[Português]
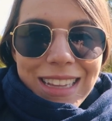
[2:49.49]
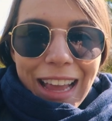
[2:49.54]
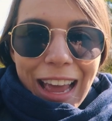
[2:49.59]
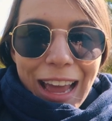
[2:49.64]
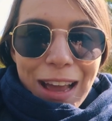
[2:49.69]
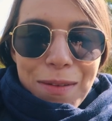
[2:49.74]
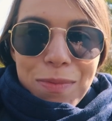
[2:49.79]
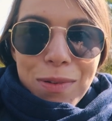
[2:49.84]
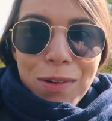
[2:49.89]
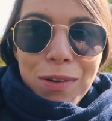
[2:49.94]

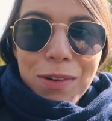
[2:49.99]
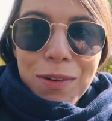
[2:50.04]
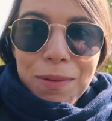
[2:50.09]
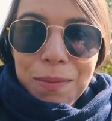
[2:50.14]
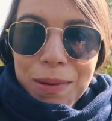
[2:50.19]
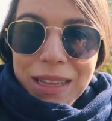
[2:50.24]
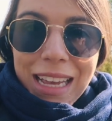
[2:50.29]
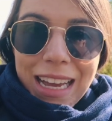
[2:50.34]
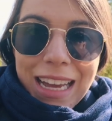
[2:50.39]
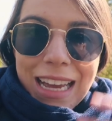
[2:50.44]
tempo
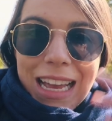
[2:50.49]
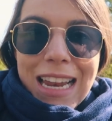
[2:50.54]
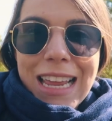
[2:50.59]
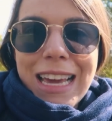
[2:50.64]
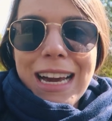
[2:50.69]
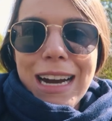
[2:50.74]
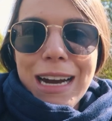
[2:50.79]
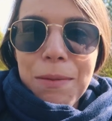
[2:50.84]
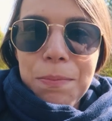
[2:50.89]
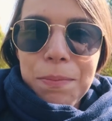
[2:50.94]
para dar
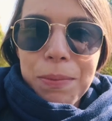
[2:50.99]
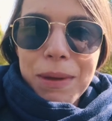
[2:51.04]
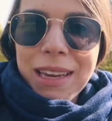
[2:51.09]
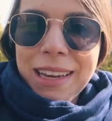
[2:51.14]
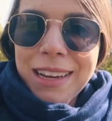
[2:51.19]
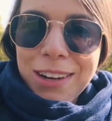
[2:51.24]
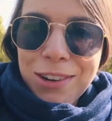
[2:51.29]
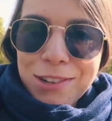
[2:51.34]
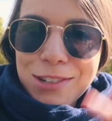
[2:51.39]
aquele up.